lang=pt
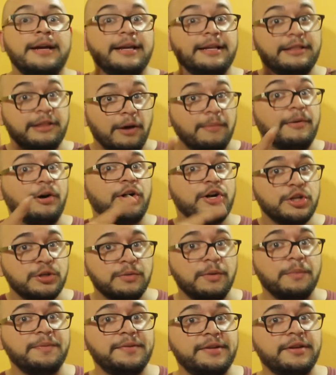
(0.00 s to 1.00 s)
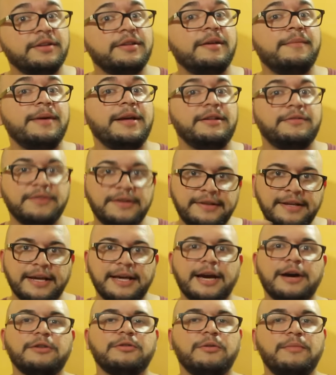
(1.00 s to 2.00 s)
Então é uma ótima opção também. Se você
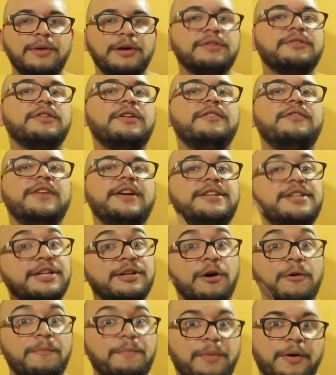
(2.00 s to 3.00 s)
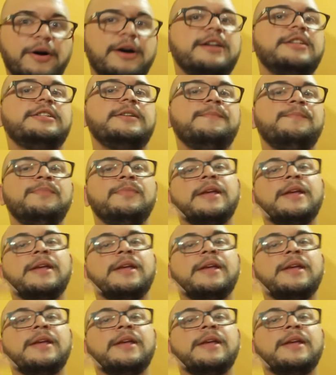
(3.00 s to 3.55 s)
quer comer um sorvete e não pode,